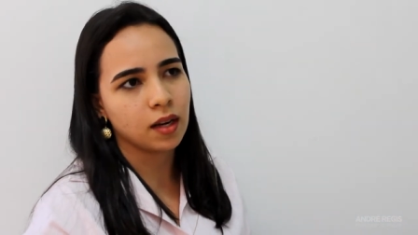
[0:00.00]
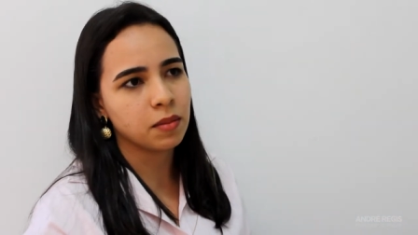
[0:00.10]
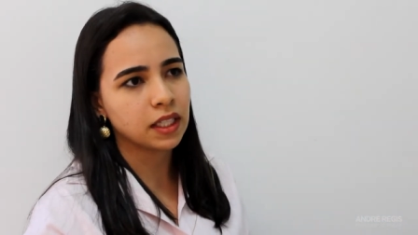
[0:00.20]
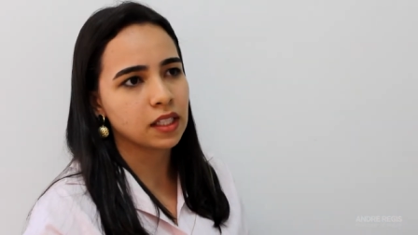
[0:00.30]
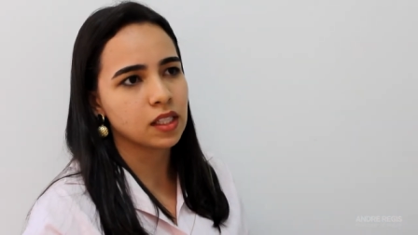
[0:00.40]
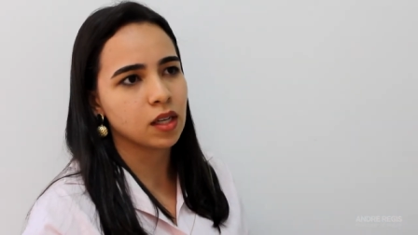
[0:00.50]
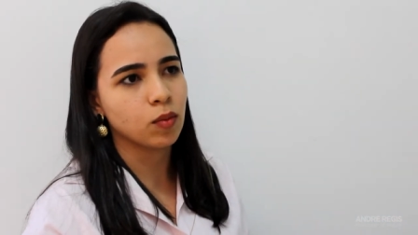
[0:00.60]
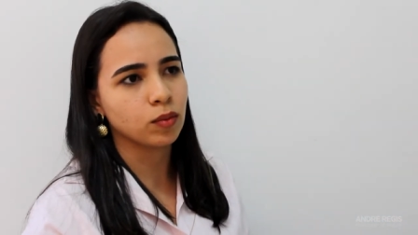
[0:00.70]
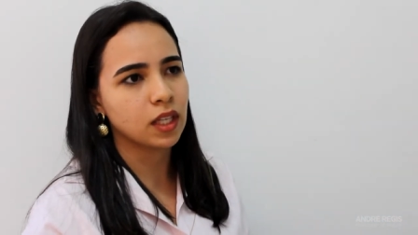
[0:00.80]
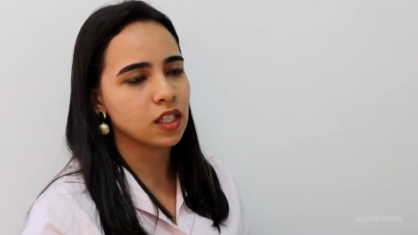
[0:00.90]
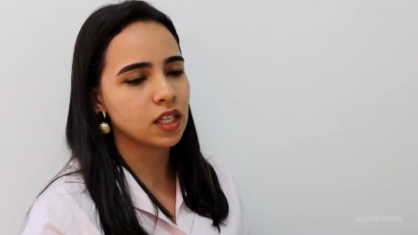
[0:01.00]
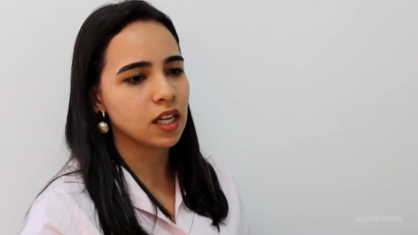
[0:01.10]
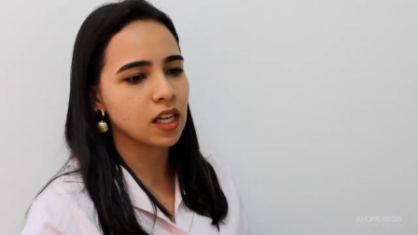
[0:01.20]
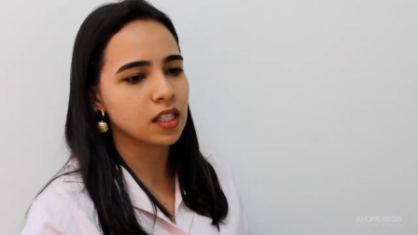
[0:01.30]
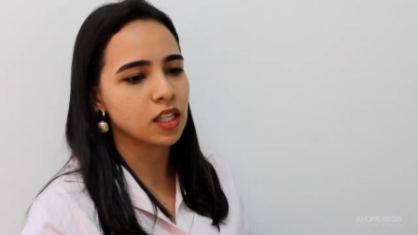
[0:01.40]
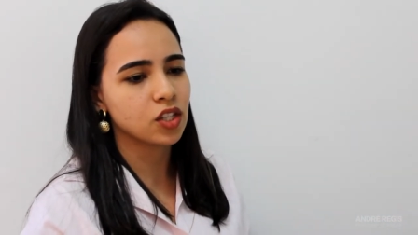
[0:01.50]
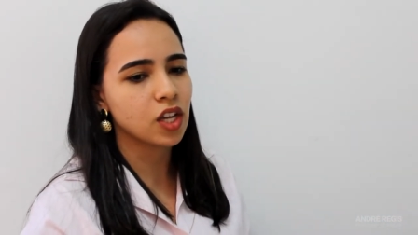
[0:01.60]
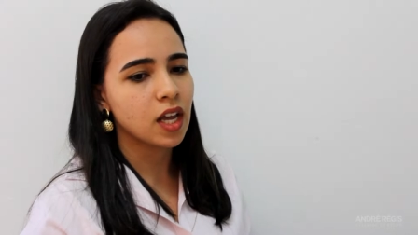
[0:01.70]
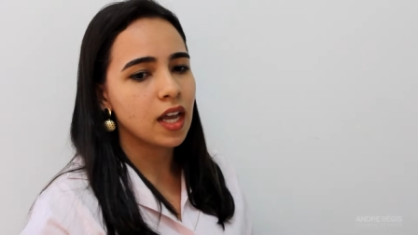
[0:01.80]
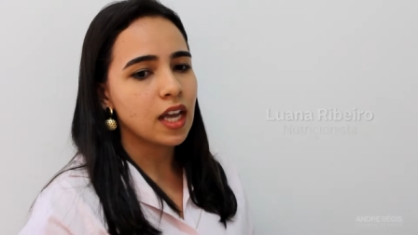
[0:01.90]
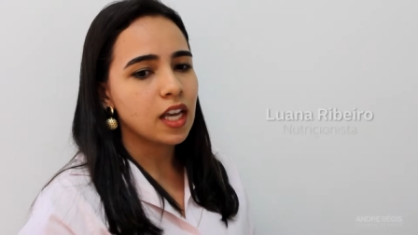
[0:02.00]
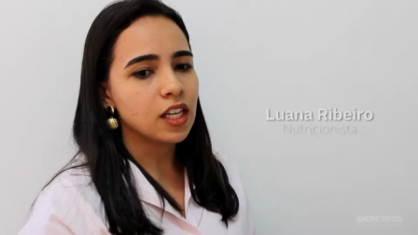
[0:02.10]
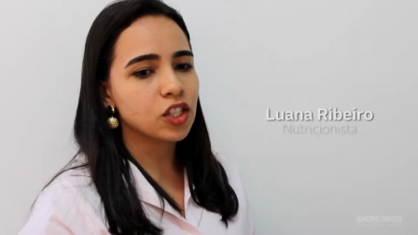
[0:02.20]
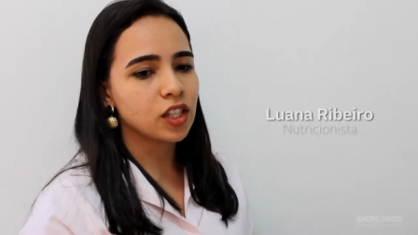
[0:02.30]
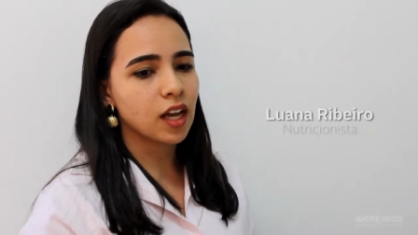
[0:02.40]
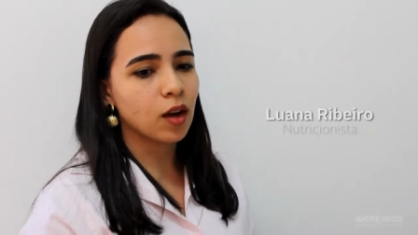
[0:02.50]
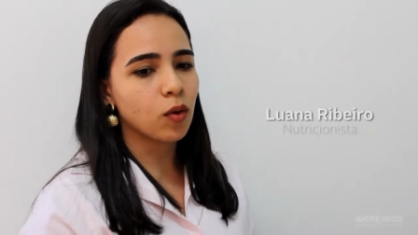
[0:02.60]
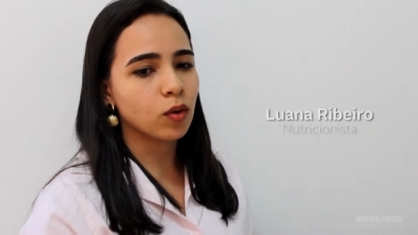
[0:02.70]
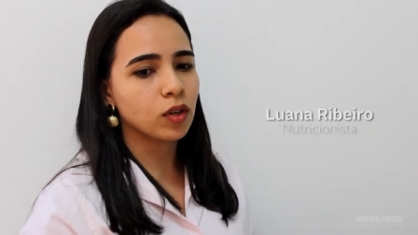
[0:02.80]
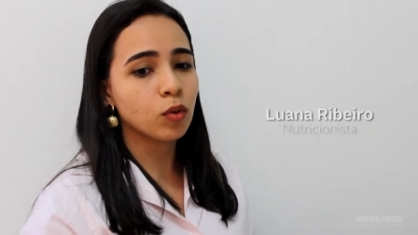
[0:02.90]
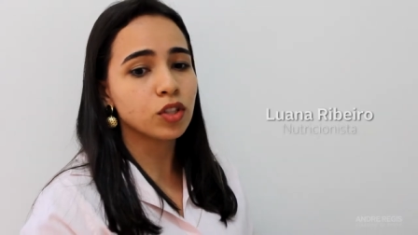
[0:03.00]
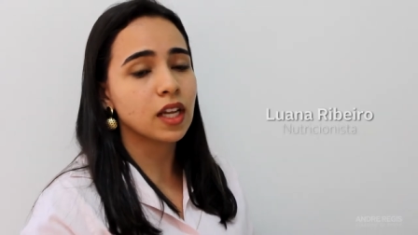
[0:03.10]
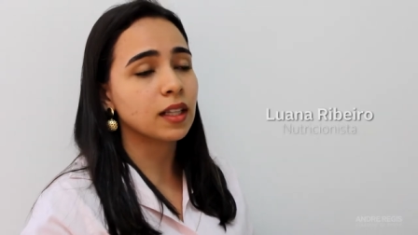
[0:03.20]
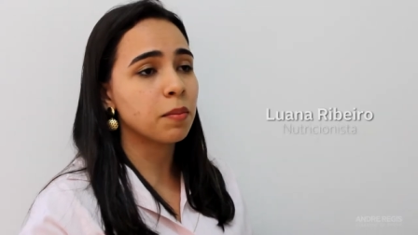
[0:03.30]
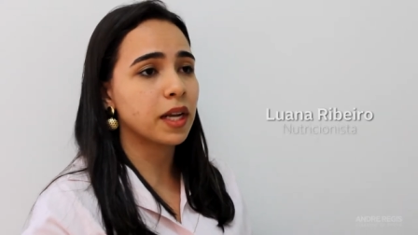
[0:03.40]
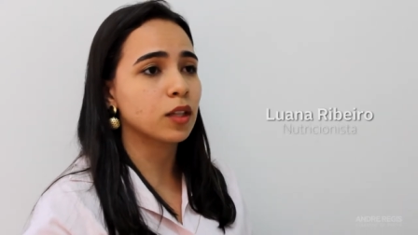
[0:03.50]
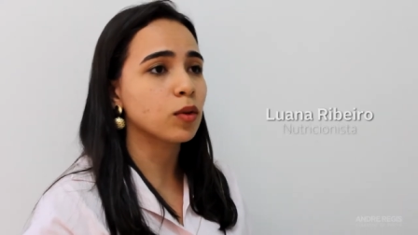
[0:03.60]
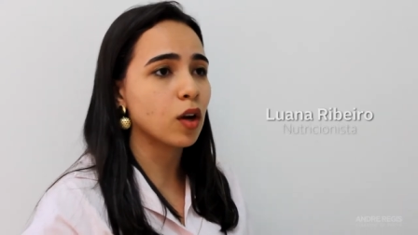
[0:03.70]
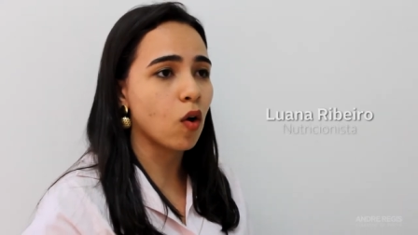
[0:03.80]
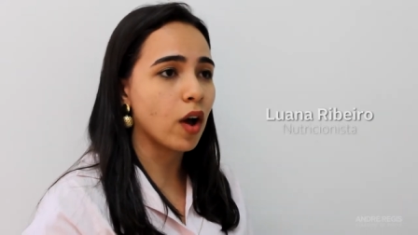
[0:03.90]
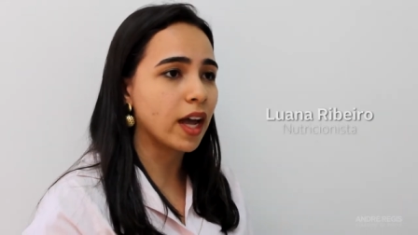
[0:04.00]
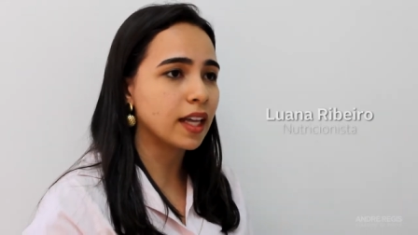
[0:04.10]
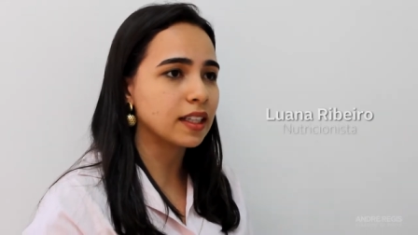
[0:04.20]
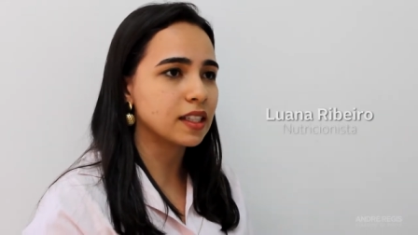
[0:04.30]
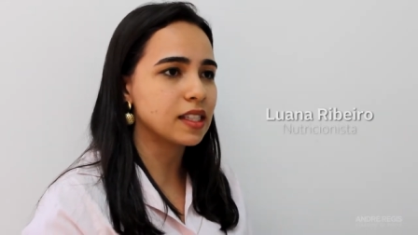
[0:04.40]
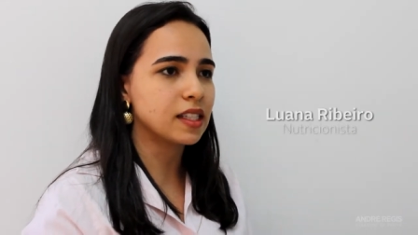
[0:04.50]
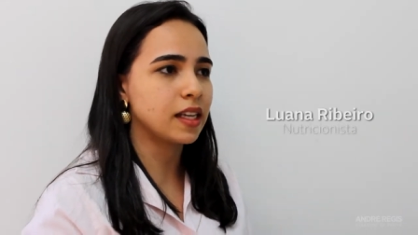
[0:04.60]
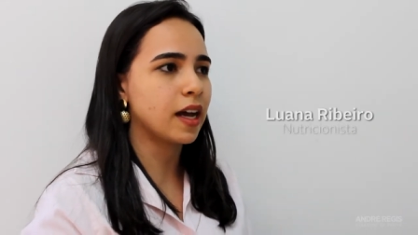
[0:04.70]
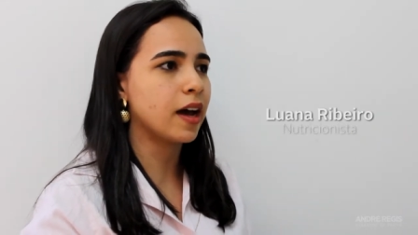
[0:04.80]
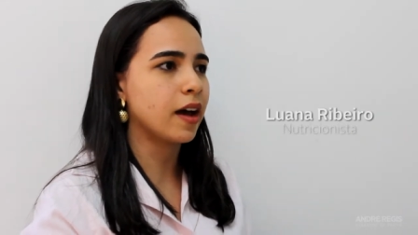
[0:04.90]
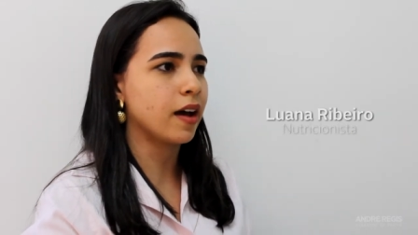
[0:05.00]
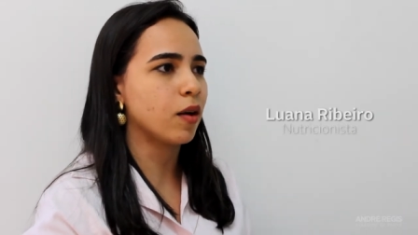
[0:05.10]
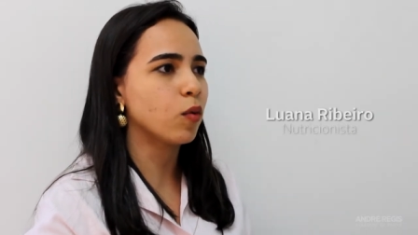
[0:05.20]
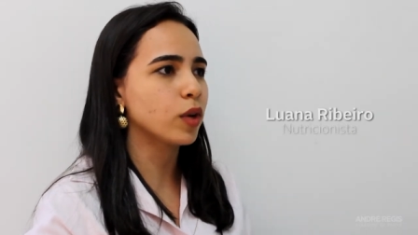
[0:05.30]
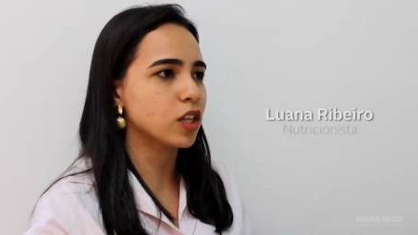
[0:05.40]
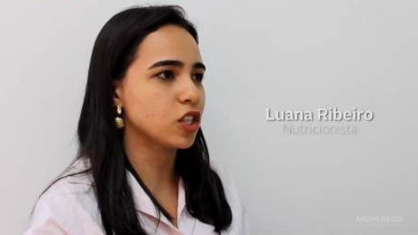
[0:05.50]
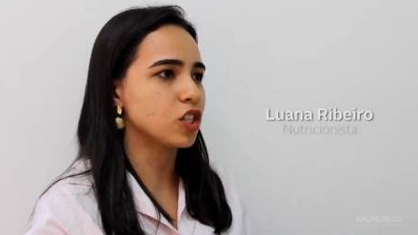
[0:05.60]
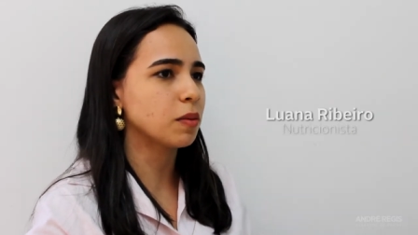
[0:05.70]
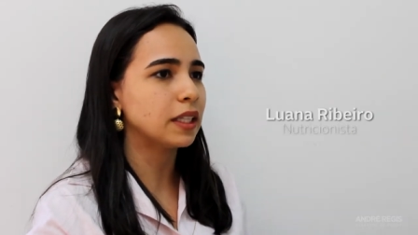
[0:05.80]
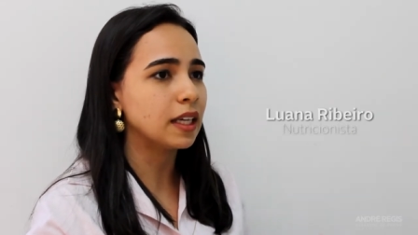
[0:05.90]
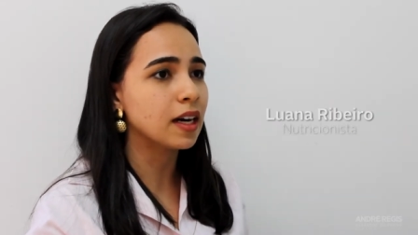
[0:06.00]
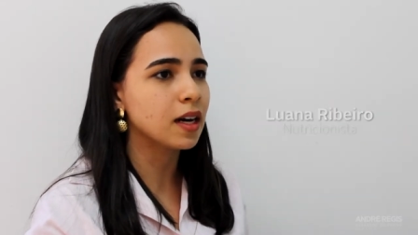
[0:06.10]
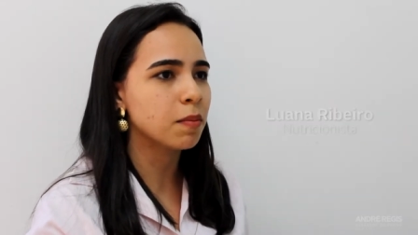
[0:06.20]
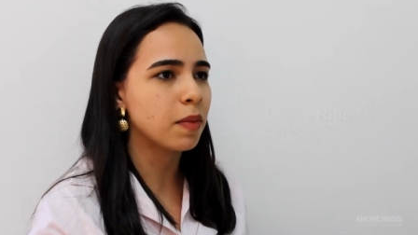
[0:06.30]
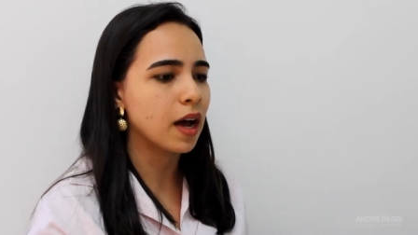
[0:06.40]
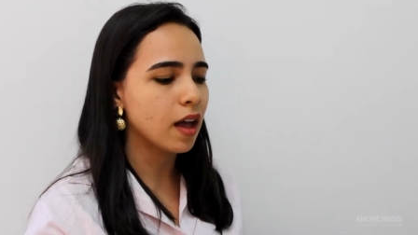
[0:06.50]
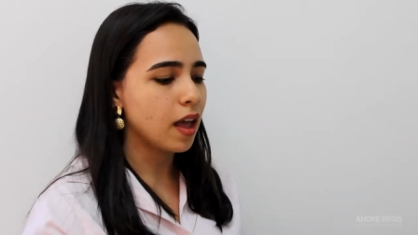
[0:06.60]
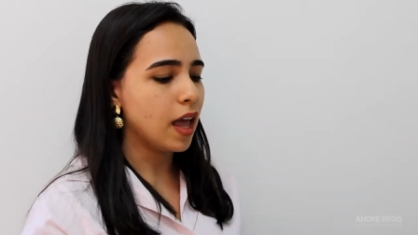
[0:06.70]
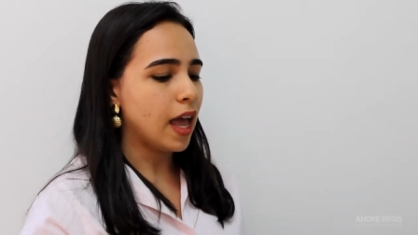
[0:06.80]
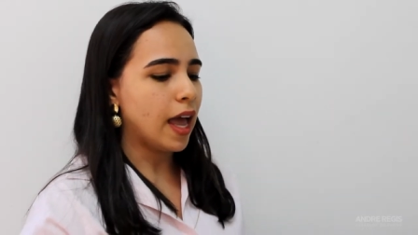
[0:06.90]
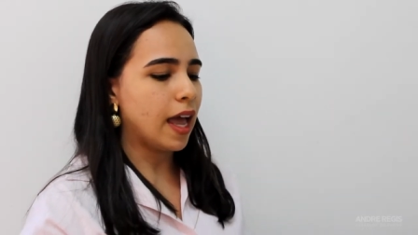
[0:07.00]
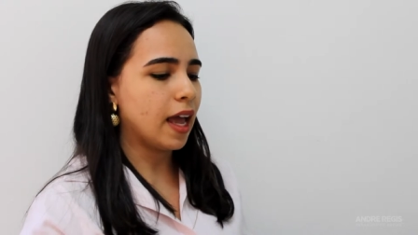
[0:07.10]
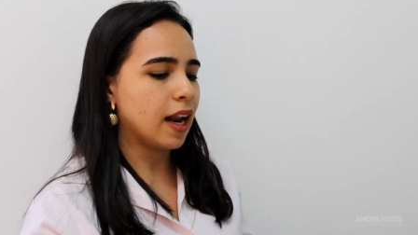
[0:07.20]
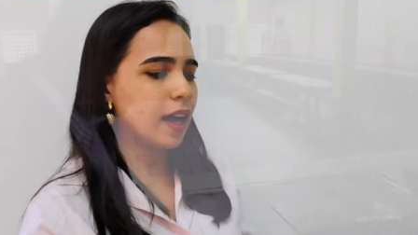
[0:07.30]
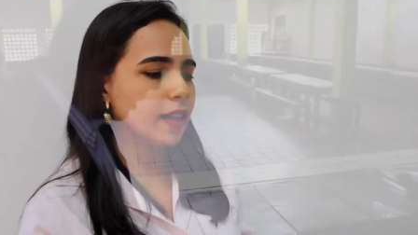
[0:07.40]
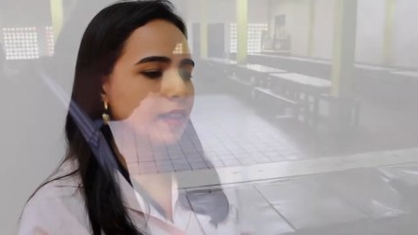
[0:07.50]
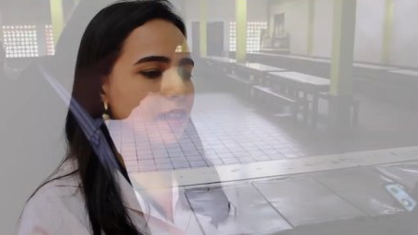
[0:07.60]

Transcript: alimentação das crianças está, não está na temperatura correta, se a, o que a gente chama de rampa, ela